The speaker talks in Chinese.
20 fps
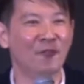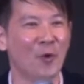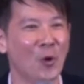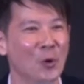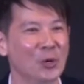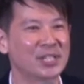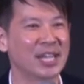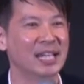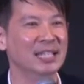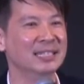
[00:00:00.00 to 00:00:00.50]

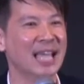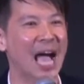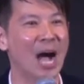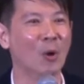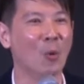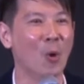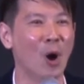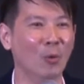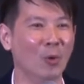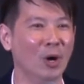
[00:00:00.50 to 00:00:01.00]
父神
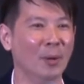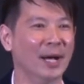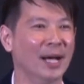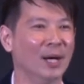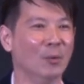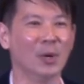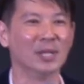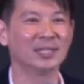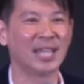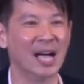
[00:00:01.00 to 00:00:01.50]
养活我
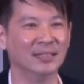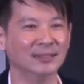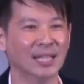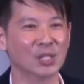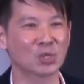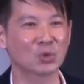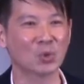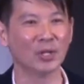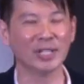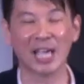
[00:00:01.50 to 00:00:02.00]
们，我
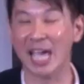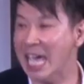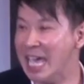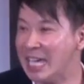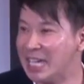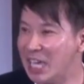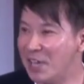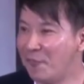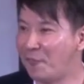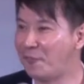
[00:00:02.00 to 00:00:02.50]
常常说的
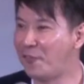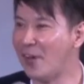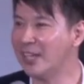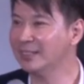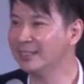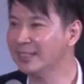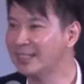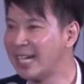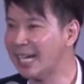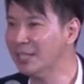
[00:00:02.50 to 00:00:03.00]
一
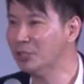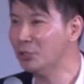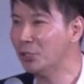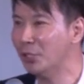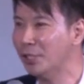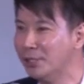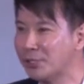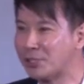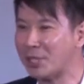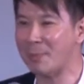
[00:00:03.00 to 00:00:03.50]
分
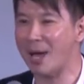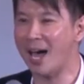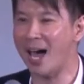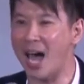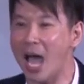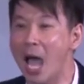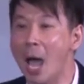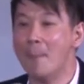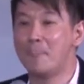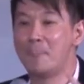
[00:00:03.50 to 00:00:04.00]
耕耘什
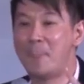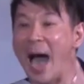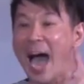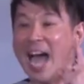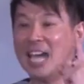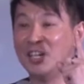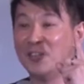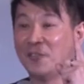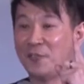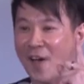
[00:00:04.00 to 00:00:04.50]
么
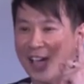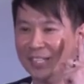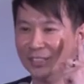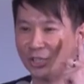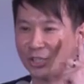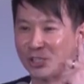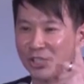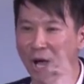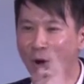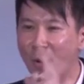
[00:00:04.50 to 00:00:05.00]
百
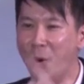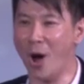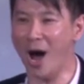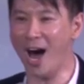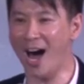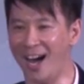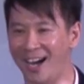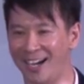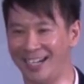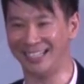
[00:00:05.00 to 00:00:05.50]
分收
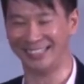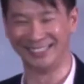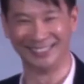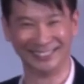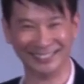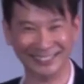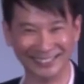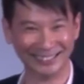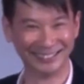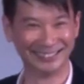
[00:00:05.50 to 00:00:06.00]
获，
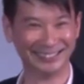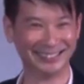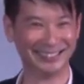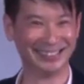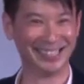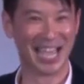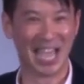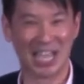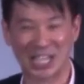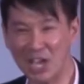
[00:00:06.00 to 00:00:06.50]

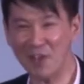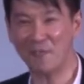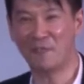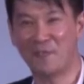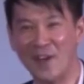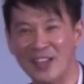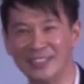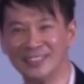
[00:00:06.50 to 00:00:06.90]
一